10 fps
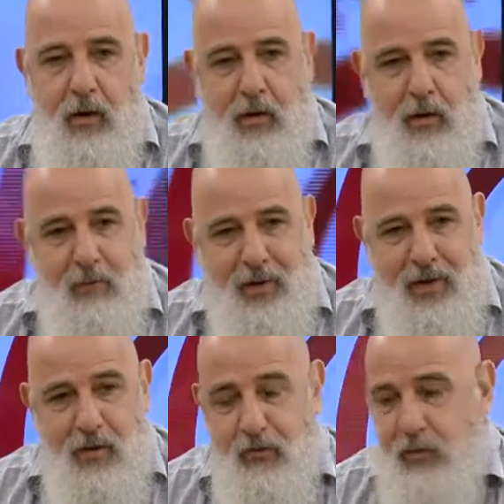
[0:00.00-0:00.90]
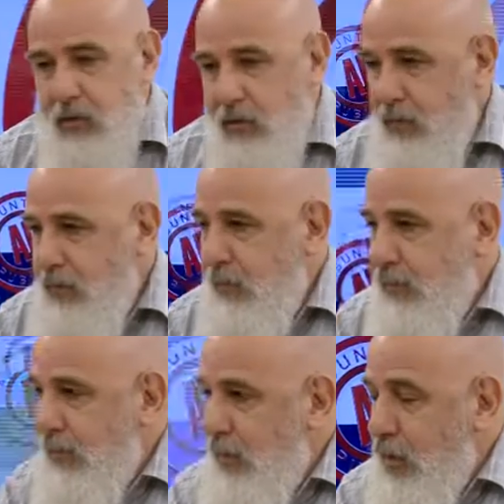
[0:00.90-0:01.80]
amparados en,
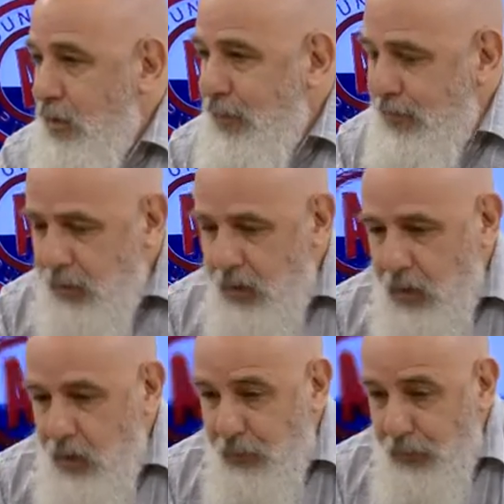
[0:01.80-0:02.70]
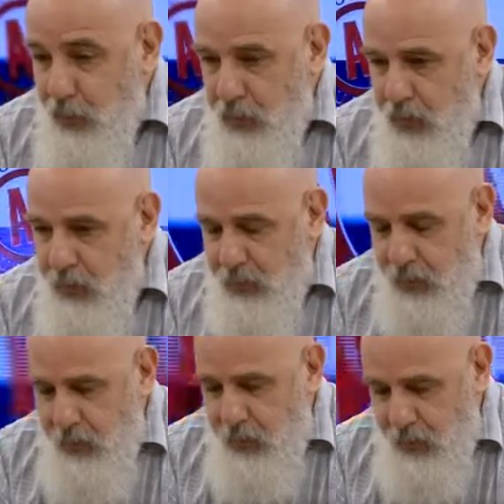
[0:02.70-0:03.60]
los recursos que,
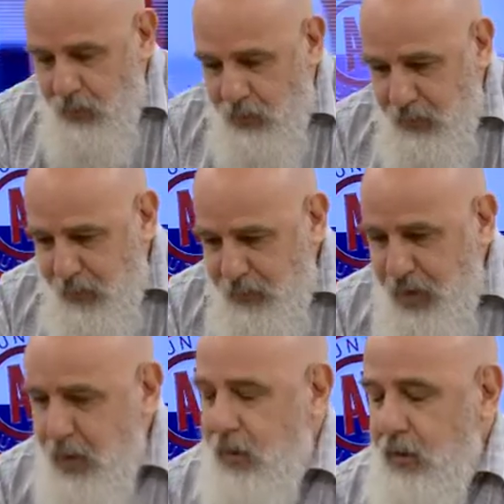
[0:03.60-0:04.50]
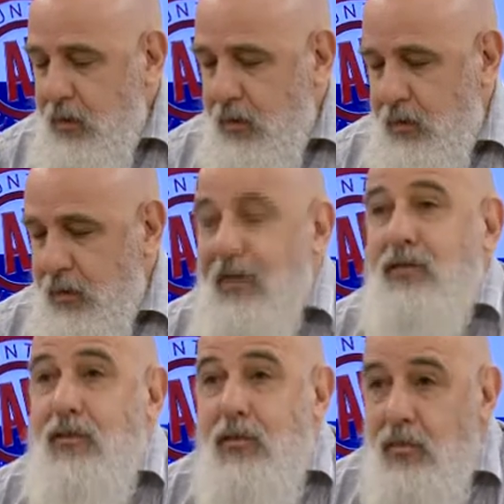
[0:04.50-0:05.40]
determina la,
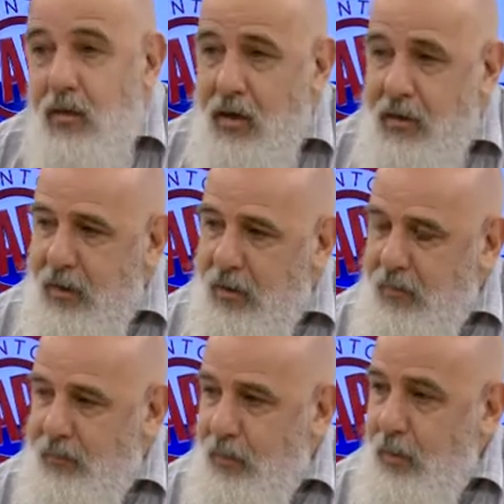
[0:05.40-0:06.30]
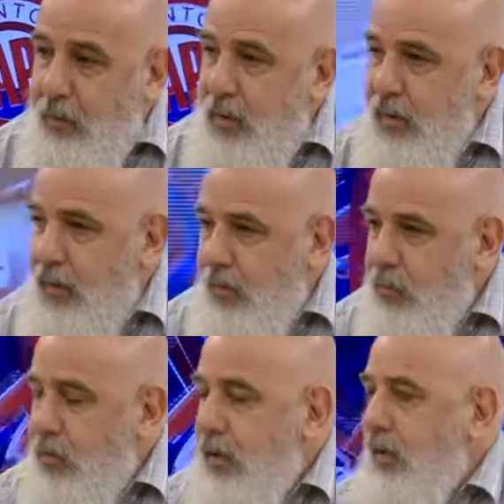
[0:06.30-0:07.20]
institucionalidad propia de la
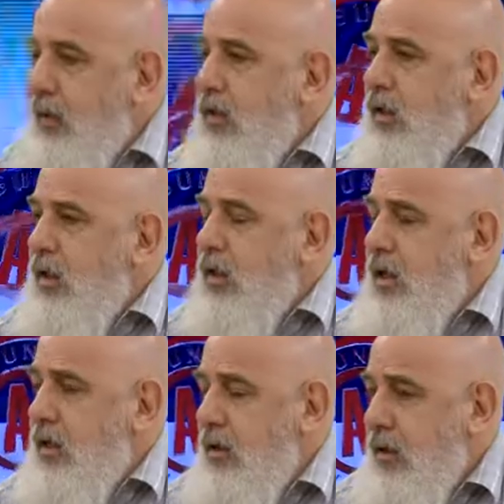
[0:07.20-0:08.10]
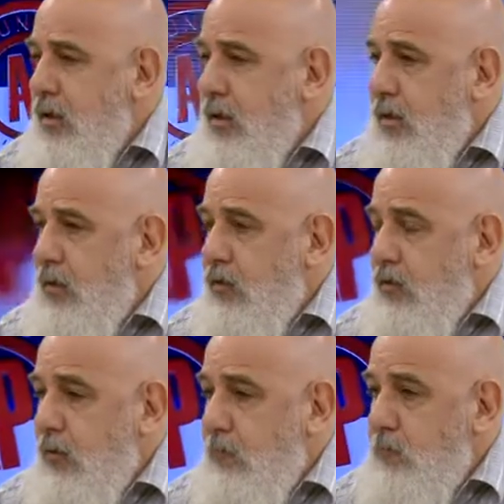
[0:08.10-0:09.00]
República Argentina. Y
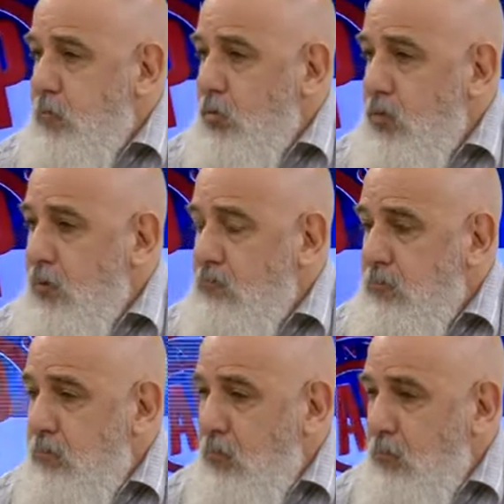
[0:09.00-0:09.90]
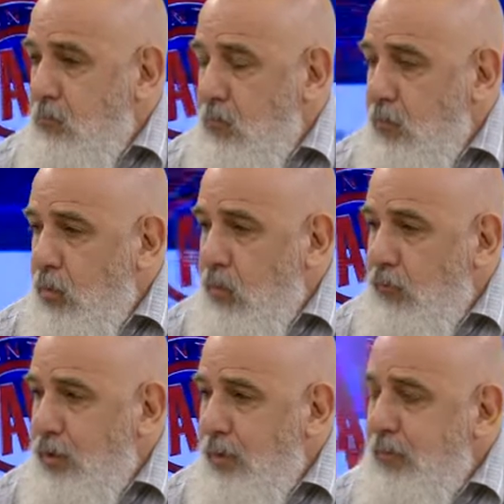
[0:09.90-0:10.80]
entonces yo digo, un poco
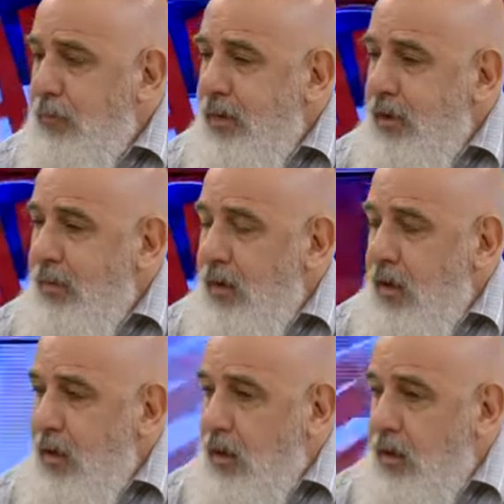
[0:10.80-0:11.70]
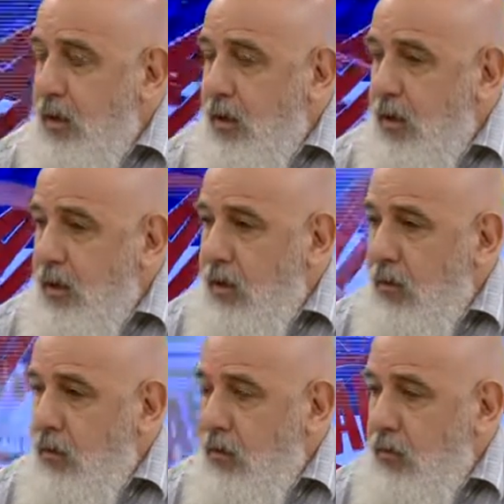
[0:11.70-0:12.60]
fueron... Eh,
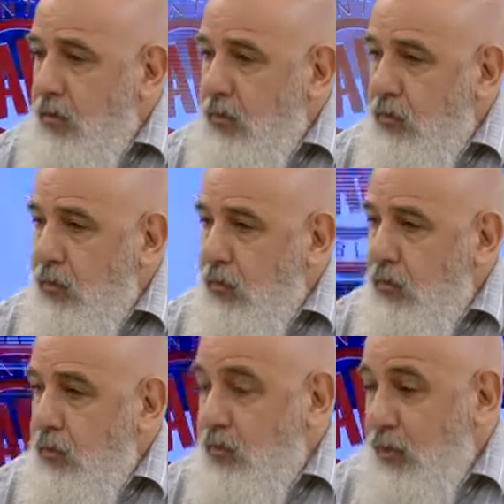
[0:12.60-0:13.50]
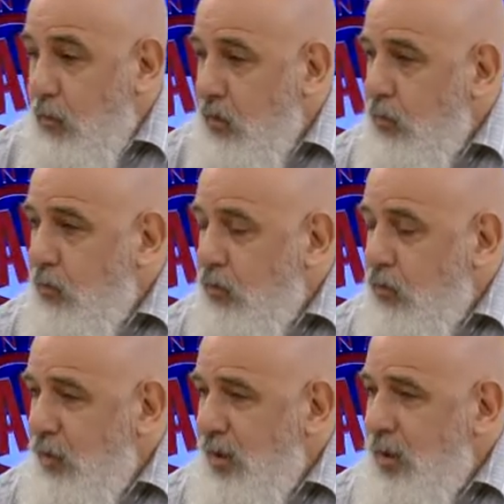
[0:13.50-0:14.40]
los, actuales
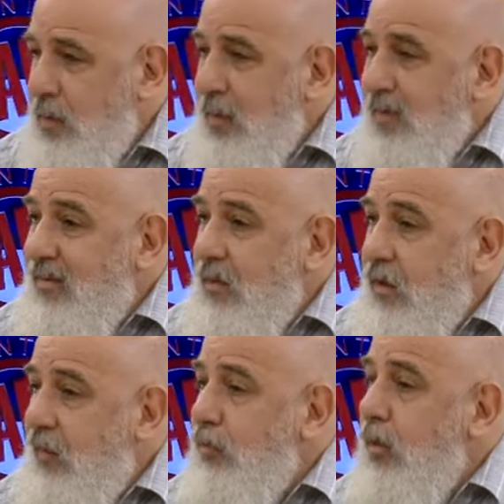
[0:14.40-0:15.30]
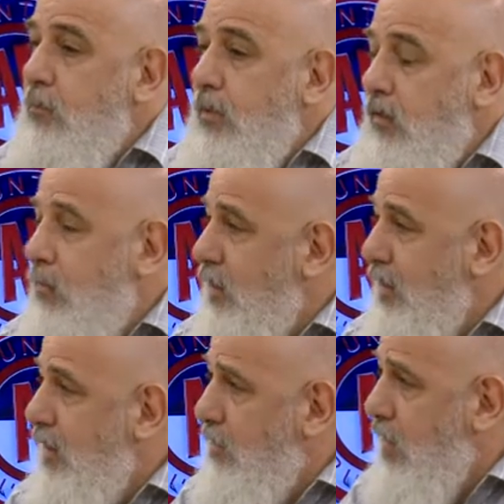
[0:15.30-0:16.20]
opositores desvencijando el piso
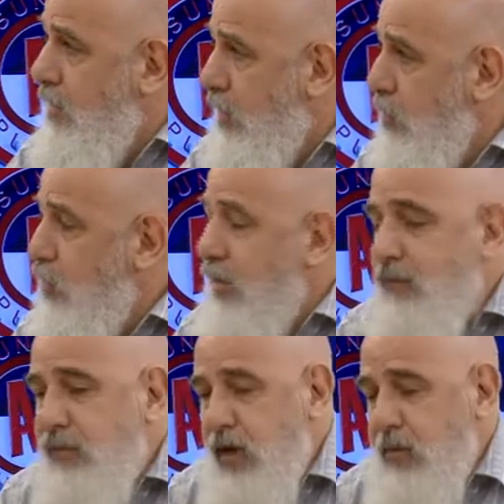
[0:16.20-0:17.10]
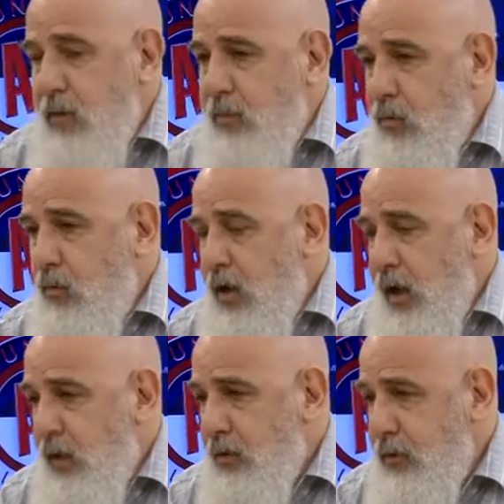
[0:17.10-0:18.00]
del que hablaban como tan firme por un
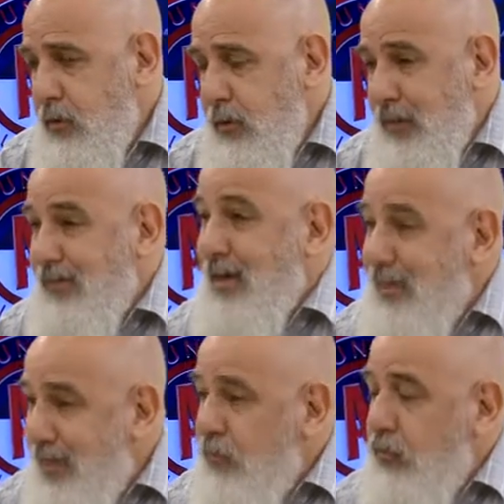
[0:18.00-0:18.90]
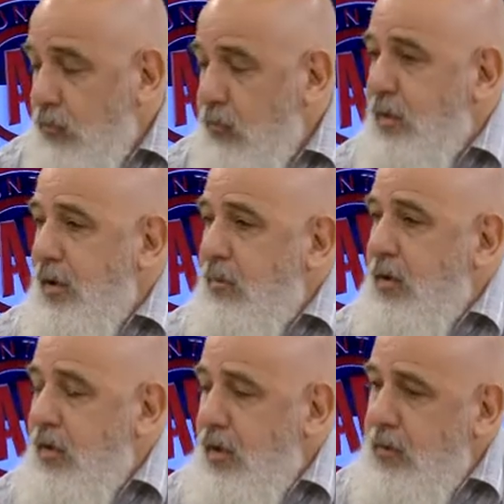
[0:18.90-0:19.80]
lado, saltando sobre una
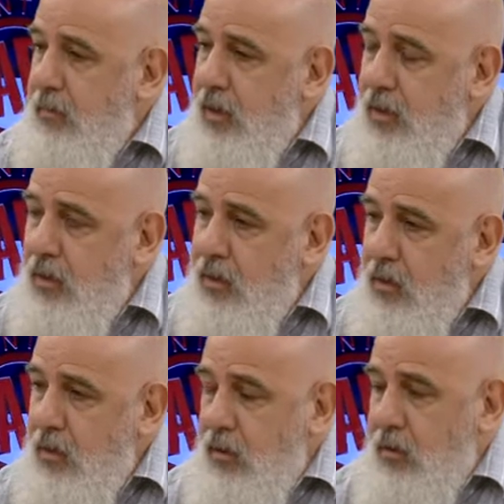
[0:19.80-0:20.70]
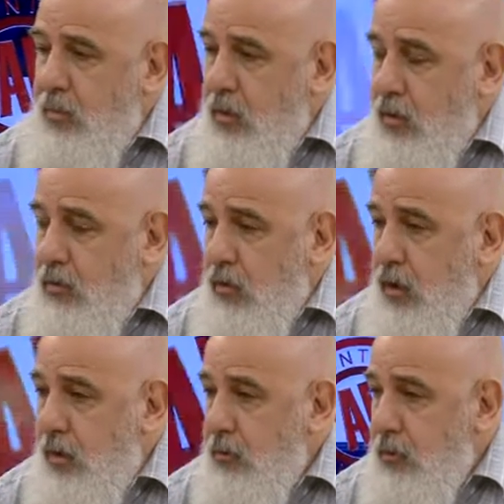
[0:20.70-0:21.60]
rama débil, y por el otro
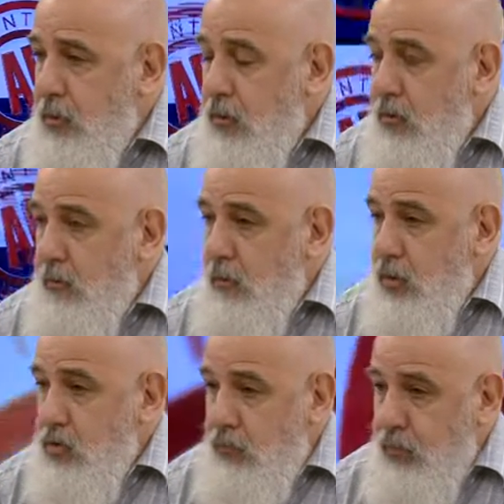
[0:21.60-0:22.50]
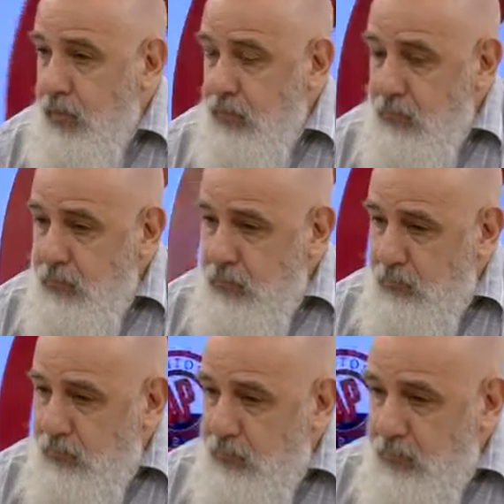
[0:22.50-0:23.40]
lado ellos fueron
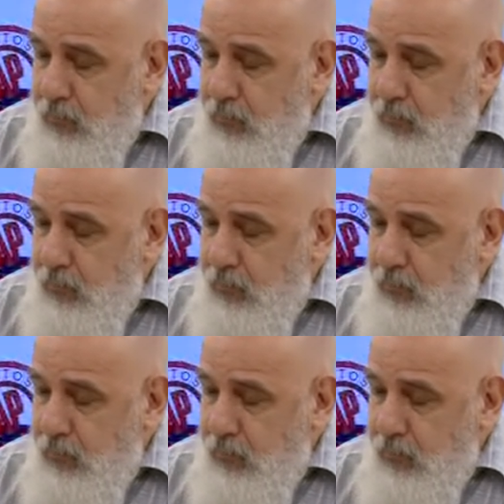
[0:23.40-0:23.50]
mm,